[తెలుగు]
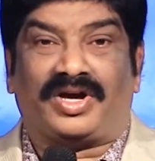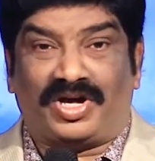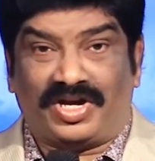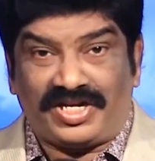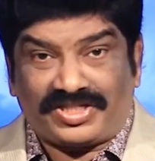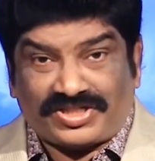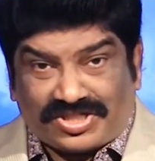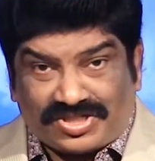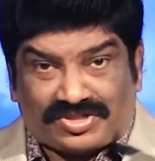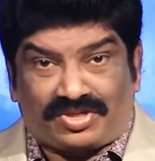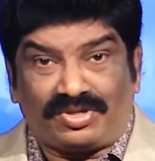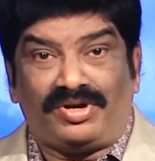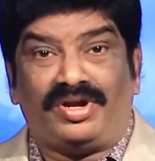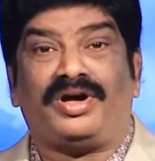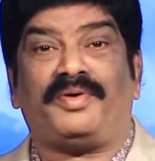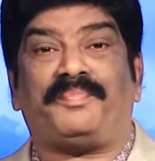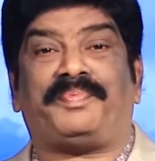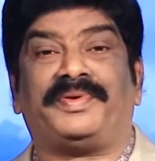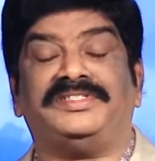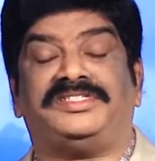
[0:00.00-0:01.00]

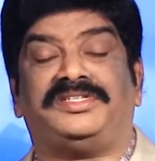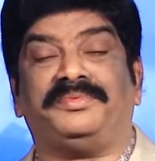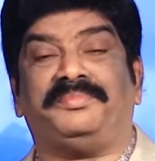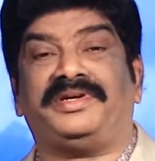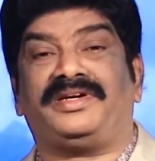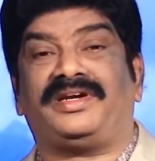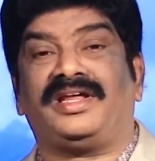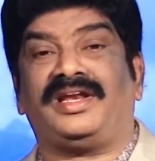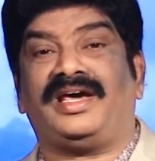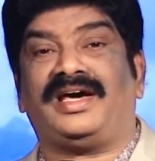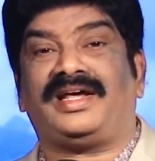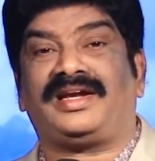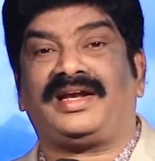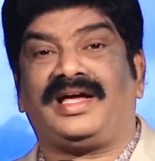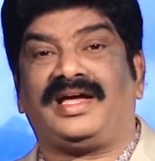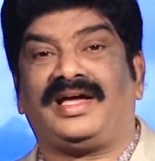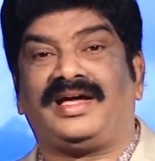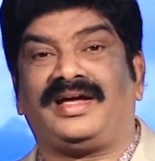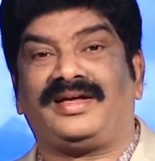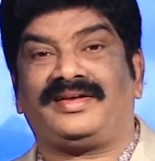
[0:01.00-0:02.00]
క్రీస్తులో
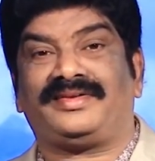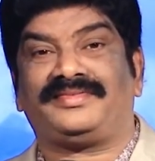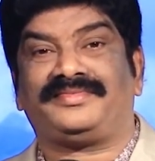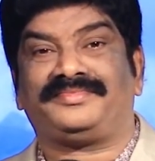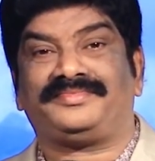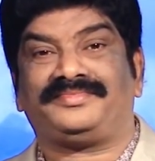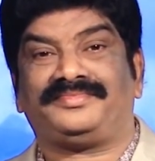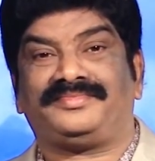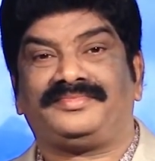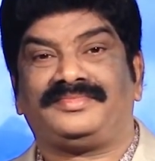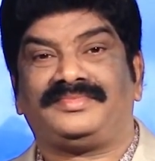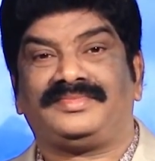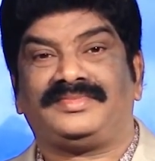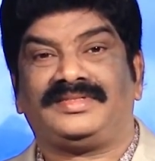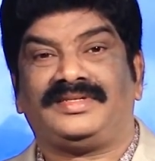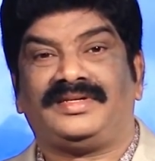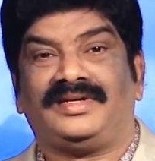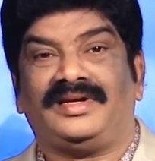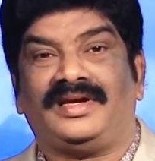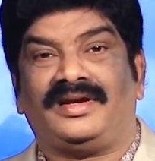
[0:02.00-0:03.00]
పసిబిడ్డలారా
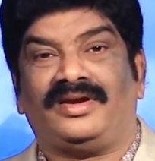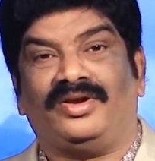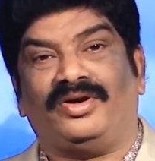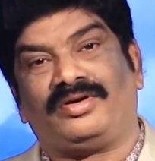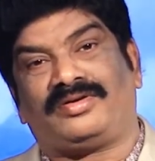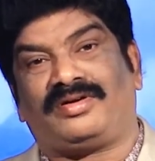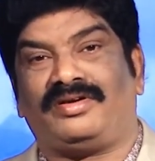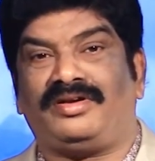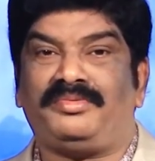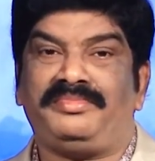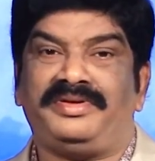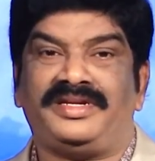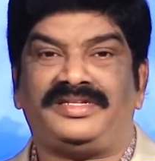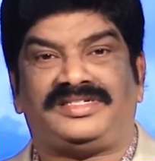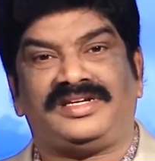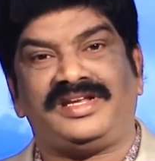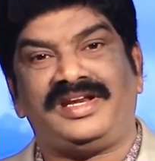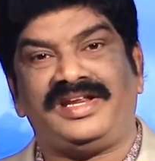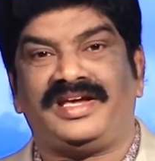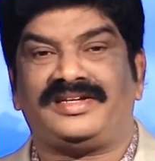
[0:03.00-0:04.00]
లోకంలో
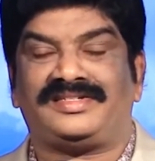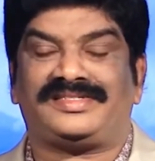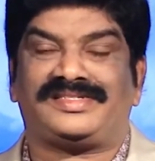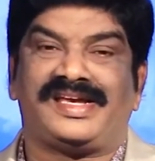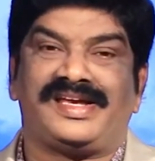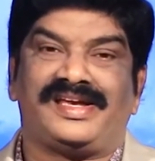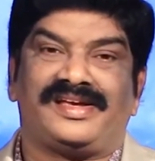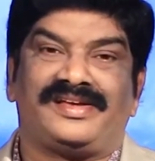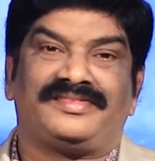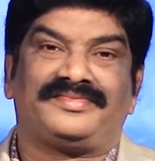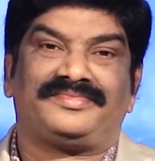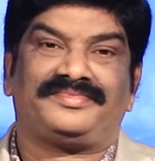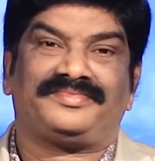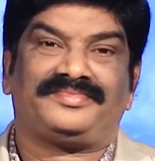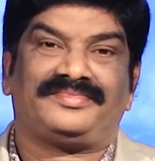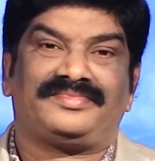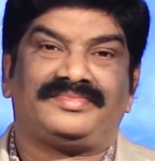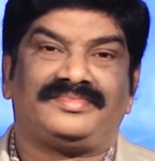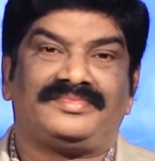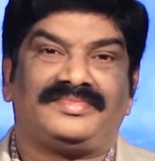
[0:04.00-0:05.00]
మీరు సీనియర్సే
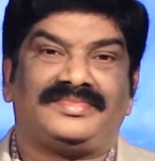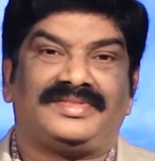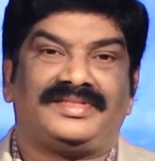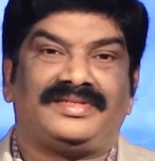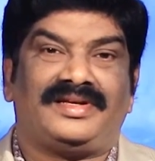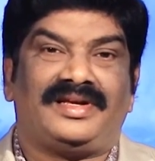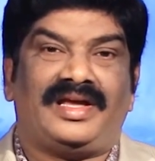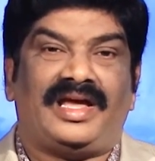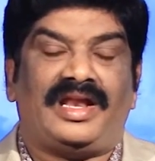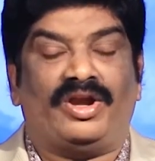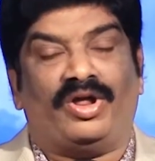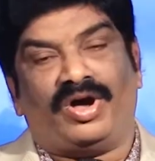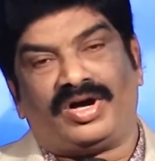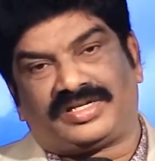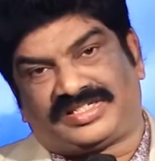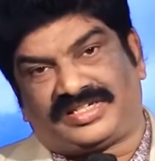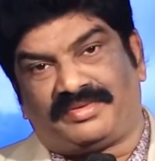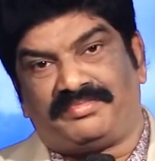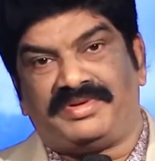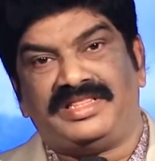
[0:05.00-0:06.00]

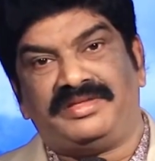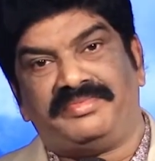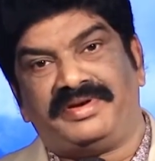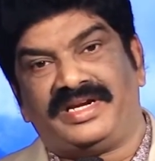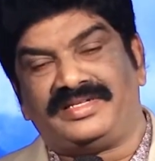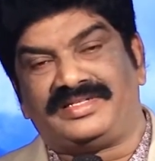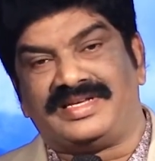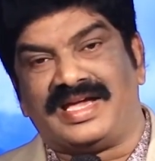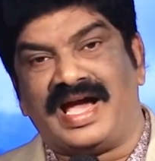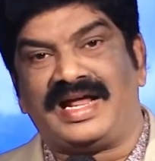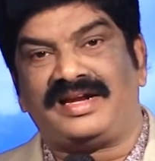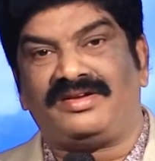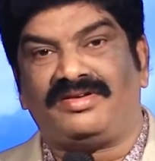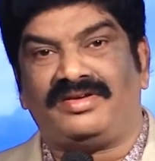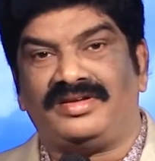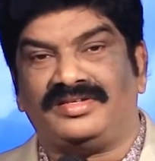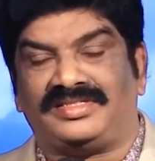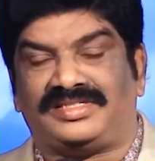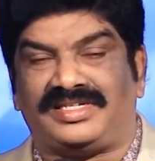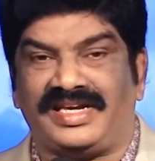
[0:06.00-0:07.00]
లోక సంబంధమైన
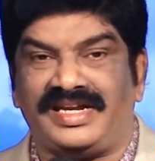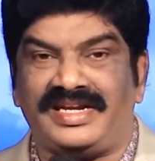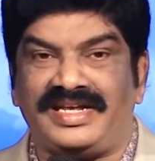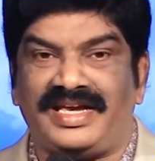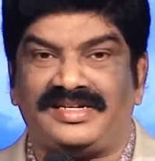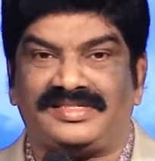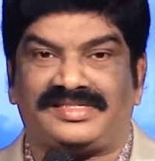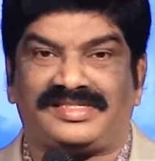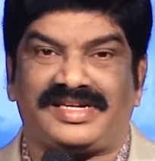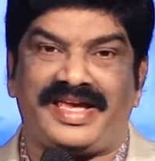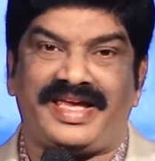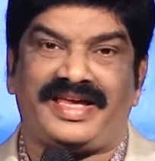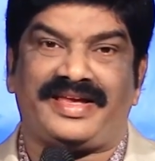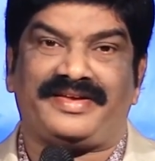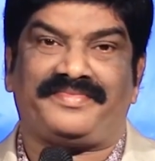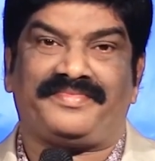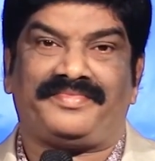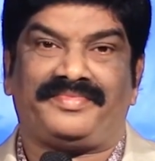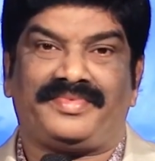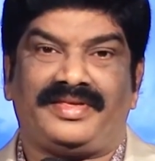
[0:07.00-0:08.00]
జ్ఞానంలో సీనియర్సే
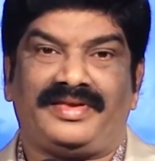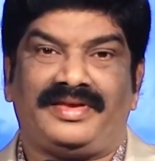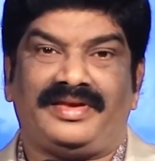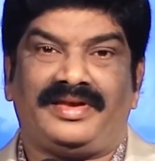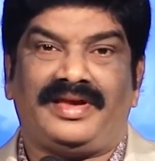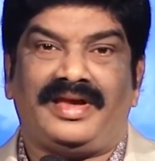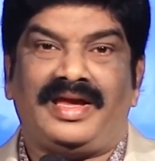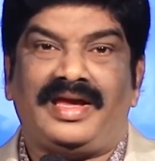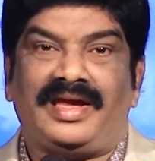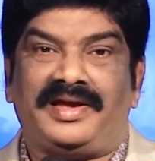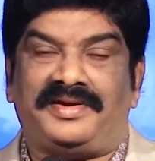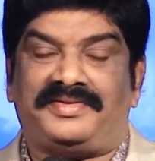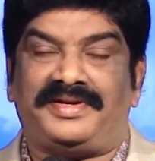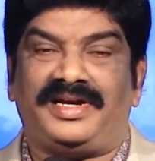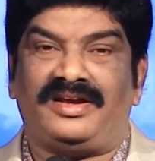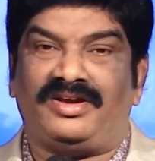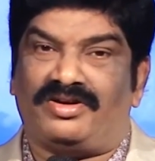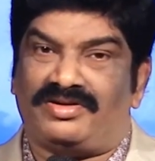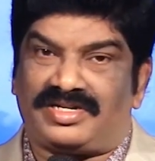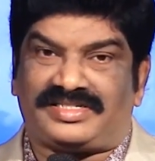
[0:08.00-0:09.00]

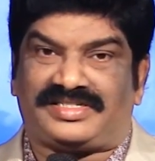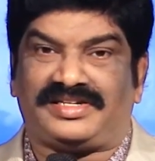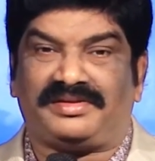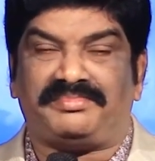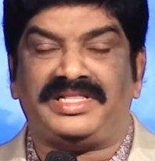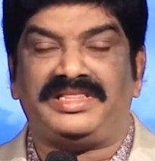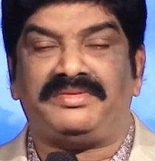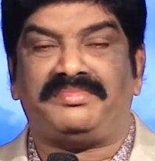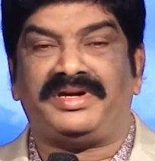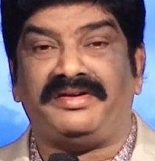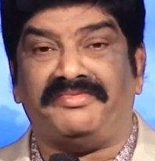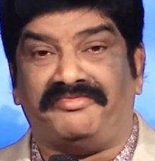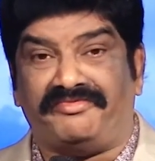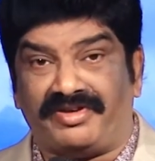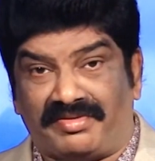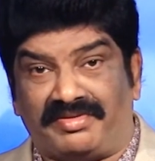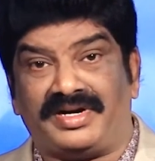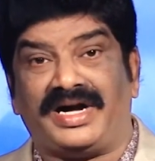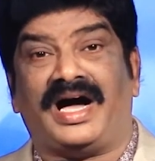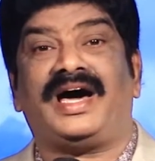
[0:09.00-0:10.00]
ఏమంటే లోక సంబంధమైన
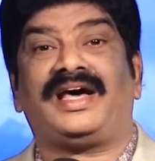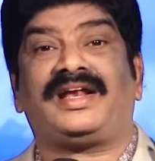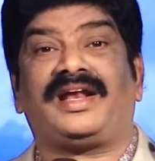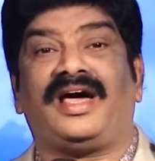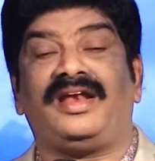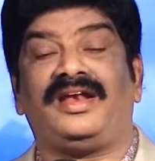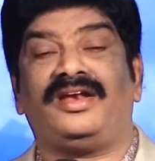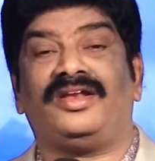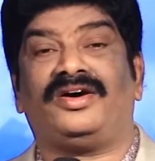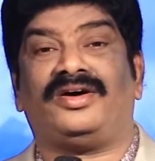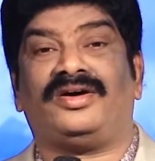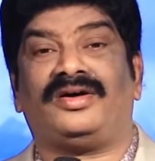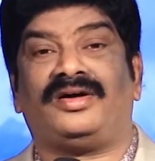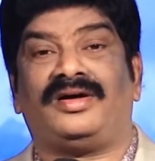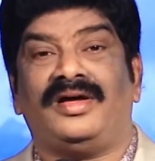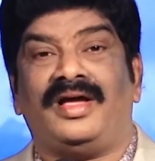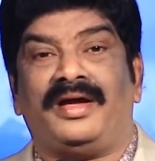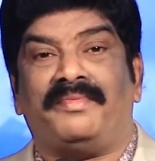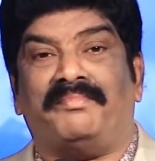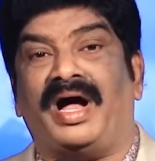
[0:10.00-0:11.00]
వ్యవహారాల్లో
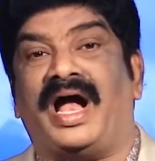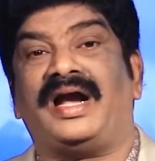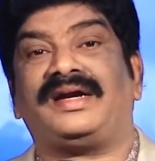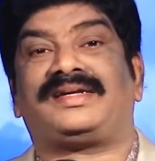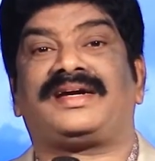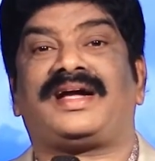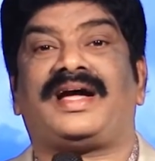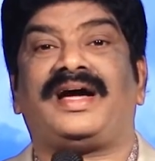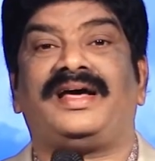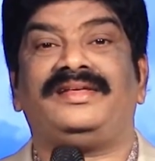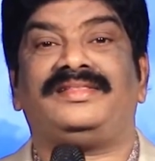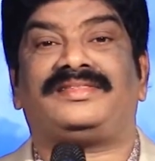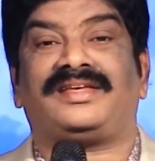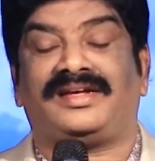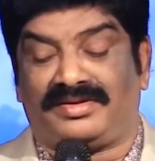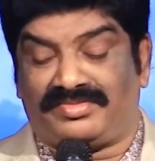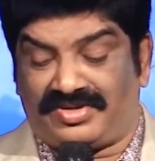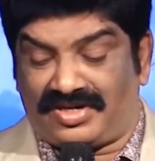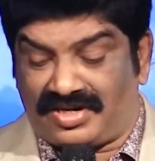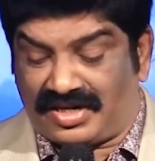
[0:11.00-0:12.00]

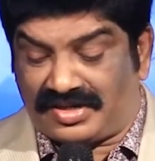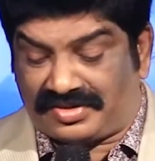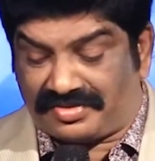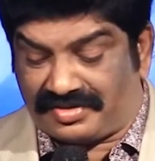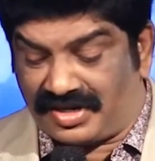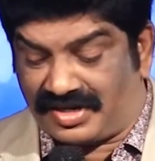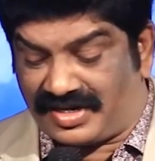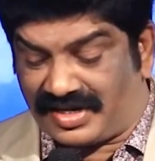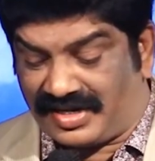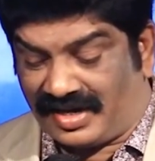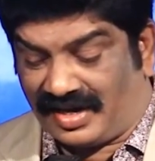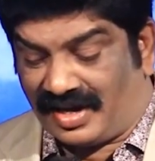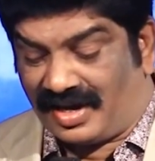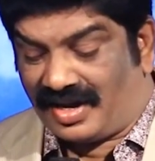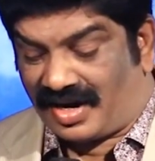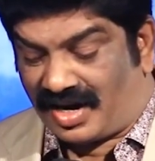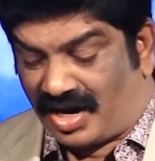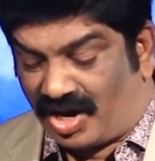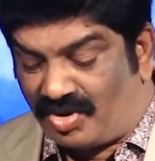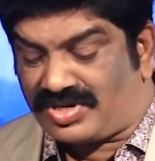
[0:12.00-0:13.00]
మాటకారితనం ఉన్నటువంటి
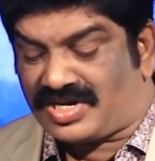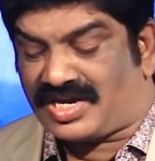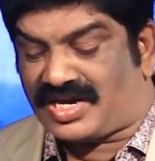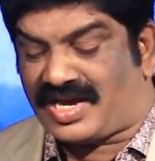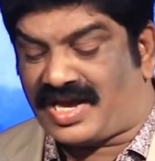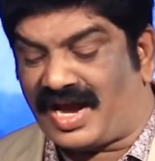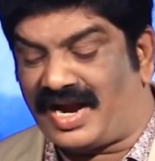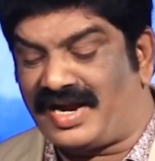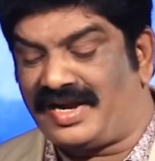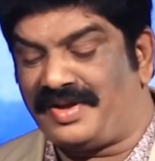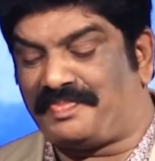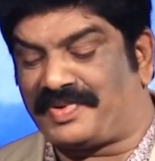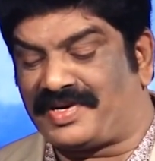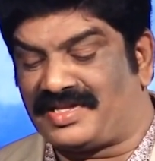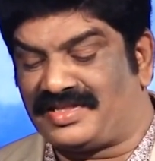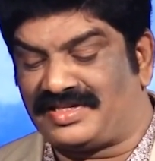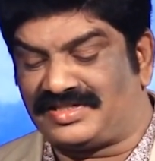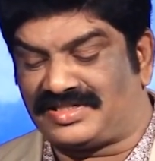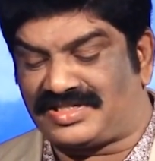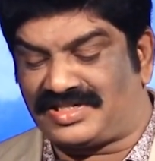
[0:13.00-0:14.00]
లౌక్యాన్ని
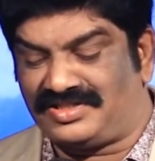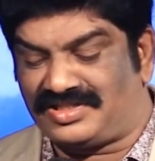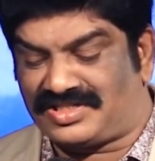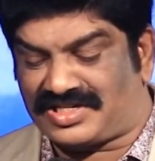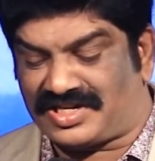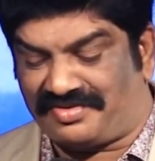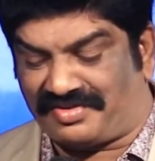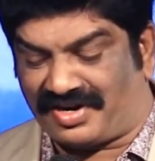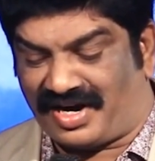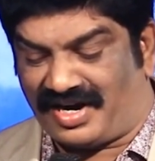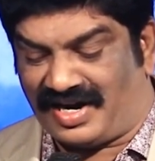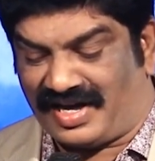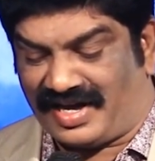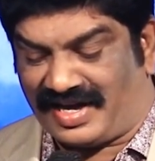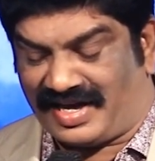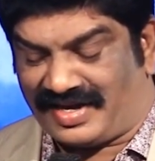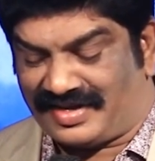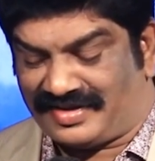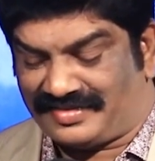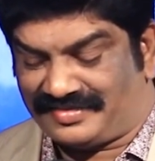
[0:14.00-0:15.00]
ప్రదర్శించే వాళ్ళే